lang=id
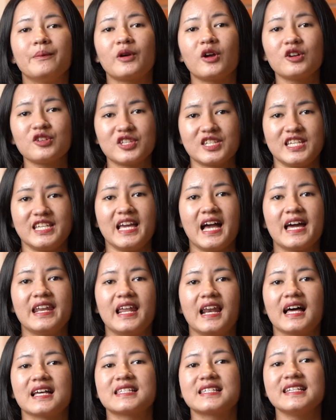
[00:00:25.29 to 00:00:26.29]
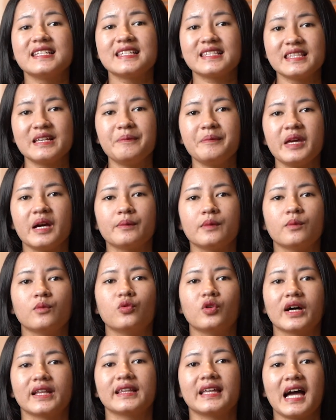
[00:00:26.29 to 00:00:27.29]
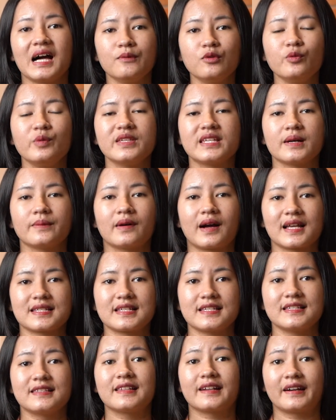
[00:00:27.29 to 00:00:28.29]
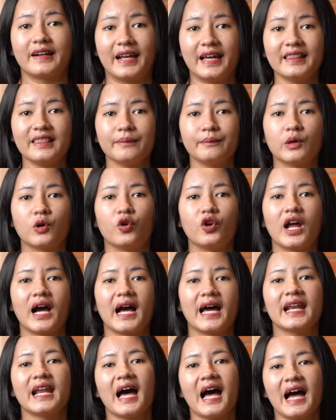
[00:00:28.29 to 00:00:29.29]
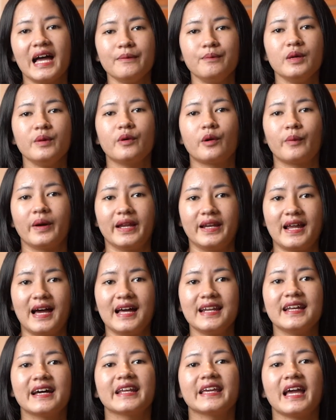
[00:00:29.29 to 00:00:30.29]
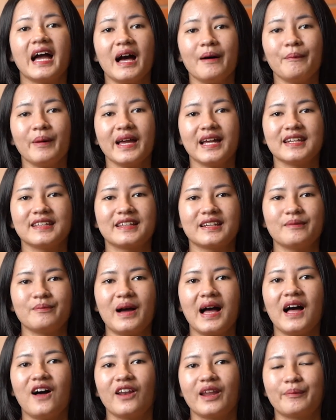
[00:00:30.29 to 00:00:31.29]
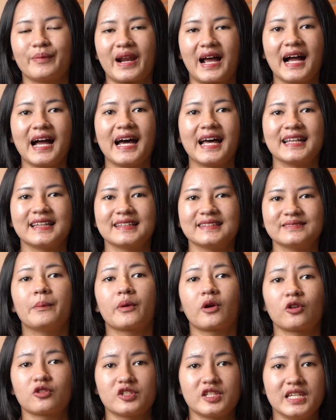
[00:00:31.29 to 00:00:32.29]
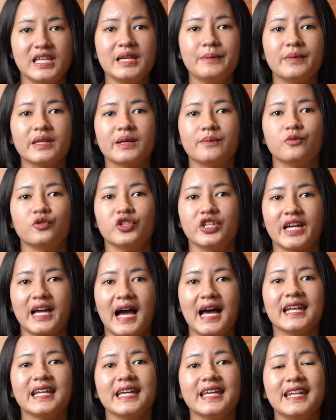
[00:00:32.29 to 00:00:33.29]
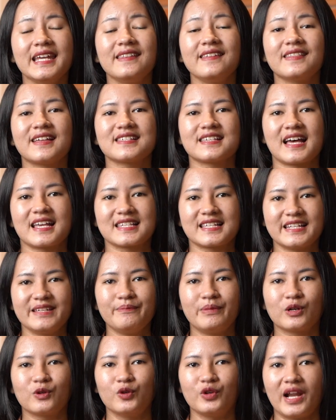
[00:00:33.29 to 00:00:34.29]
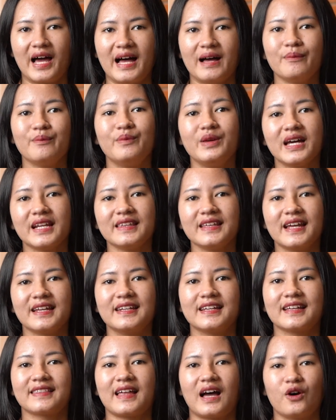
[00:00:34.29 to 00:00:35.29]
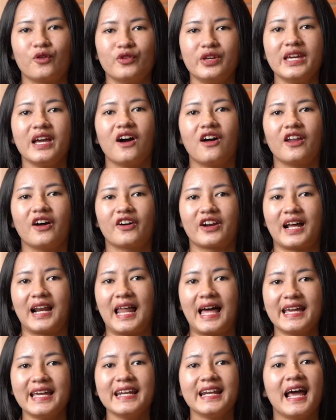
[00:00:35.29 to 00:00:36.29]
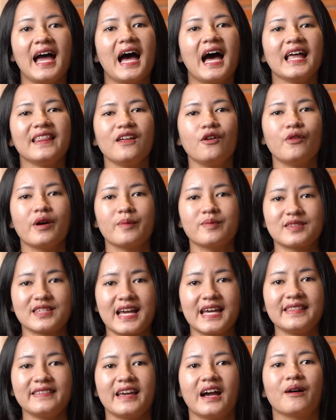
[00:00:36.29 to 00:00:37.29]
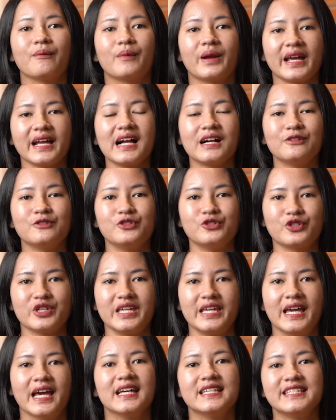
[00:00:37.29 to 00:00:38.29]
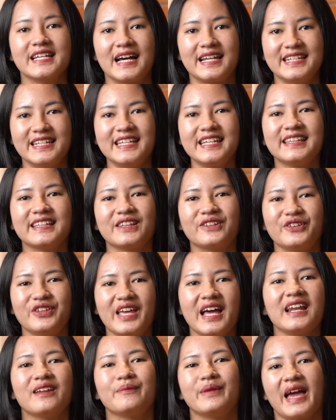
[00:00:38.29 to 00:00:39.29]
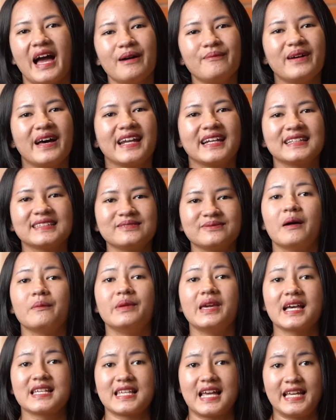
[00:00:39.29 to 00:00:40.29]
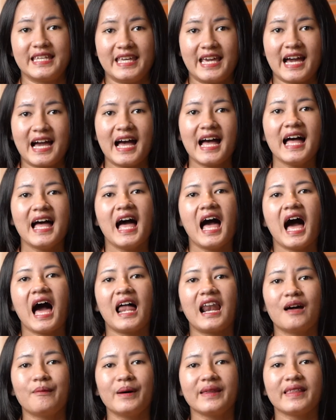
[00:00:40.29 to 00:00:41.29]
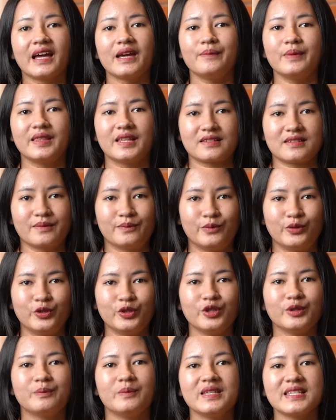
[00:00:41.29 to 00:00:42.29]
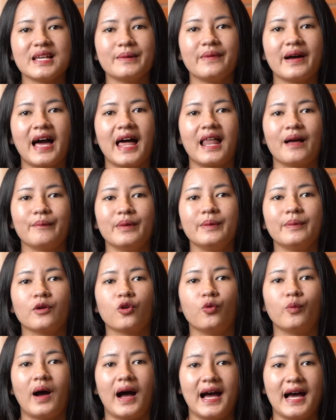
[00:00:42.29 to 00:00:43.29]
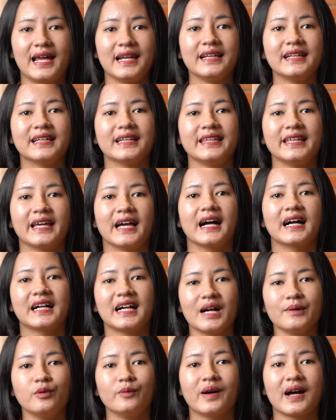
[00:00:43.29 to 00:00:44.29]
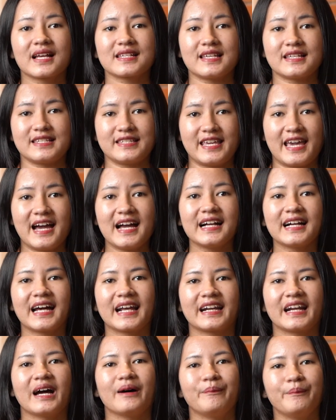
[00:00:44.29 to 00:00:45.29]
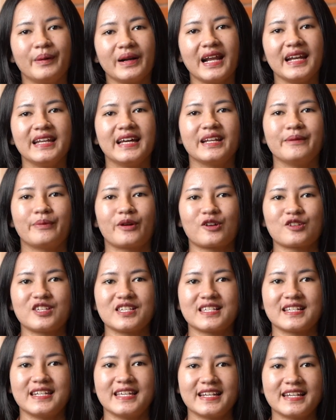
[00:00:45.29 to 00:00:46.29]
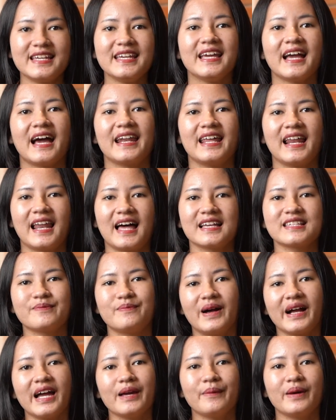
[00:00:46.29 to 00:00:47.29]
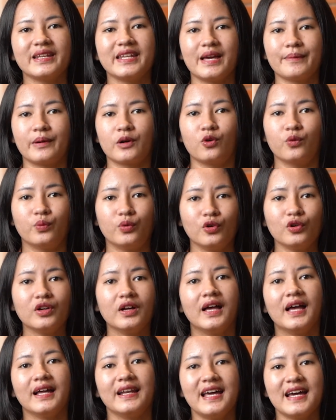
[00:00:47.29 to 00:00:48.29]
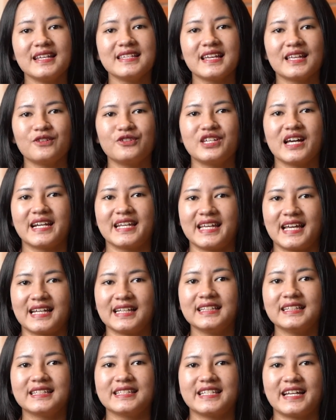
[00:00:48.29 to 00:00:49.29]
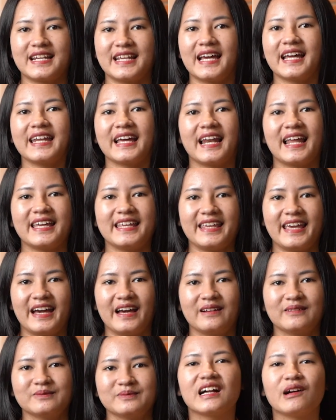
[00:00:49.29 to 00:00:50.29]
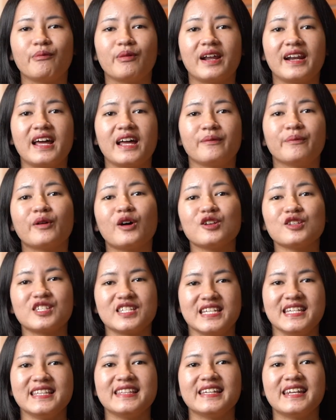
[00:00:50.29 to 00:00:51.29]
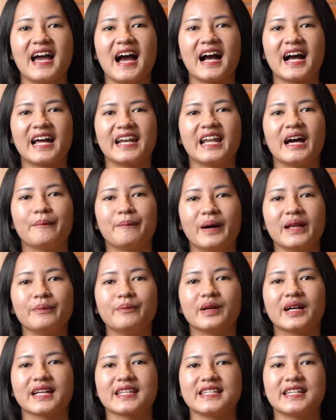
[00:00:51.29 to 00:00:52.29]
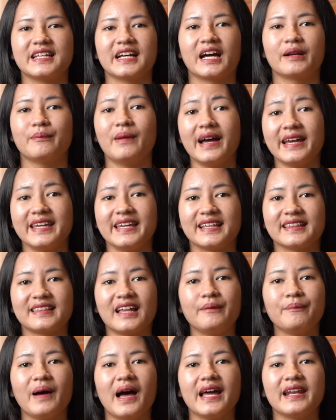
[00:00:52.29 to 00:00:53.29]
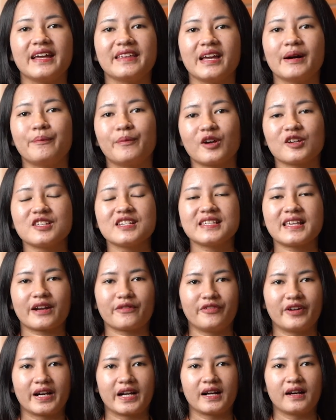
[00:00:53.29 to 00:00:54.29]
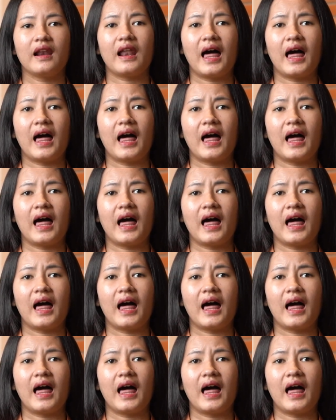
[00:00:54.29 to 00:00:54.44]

Proxy adalah sistem yang membuat kamu bisa mengakses internet menggunakan IP berbeda dari apa yang diterima oleh perangkat. Proxy menyembunyikan identitas asli pengguna biar tidak diketahui oleh orang lain atau website yang mereka kunjungi. Jadi tentunya lebih aman. Biasanya, alamat IP tersebut bisa mengalami pengubahan ketika kamu mengaksesnya karena peran dari proxy sendiri adalah sebagai media penghubung dari satu jaringan ke jaringan yang lainnya. Keberadaan proxy tidak akan dapat bekerja dengan baik tanpa adanya proxy server.